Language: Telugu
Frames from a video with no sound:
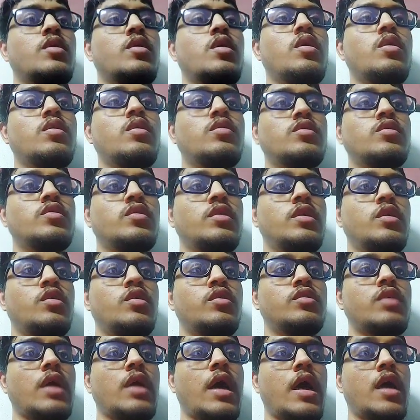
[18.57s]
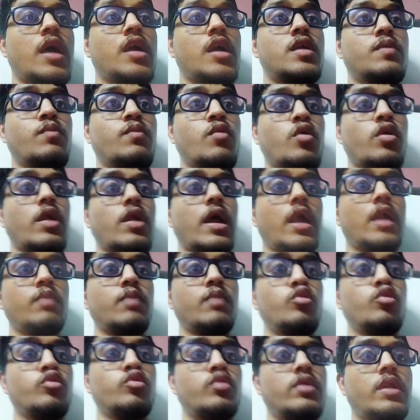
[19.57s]
గో సో ఈరోజు హార్డ్ మోడ్
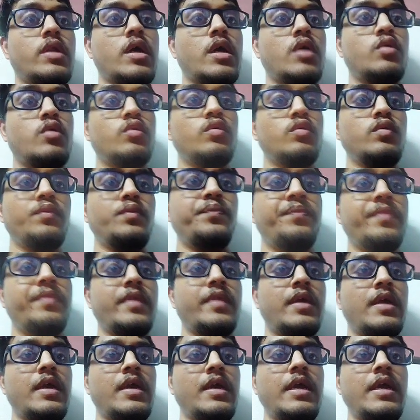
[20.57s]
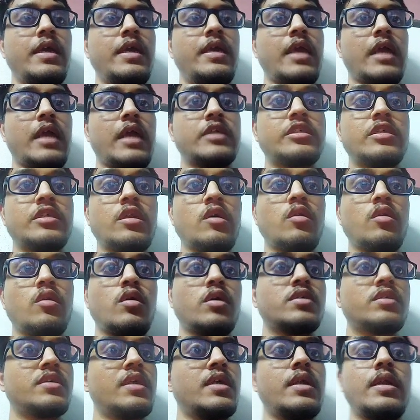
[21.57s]
ఆడబోతున్నాను ఎక్స్ట్రా
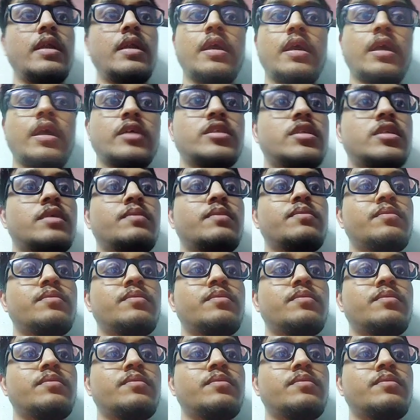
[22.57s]
లాక్స్ అండి కష్టం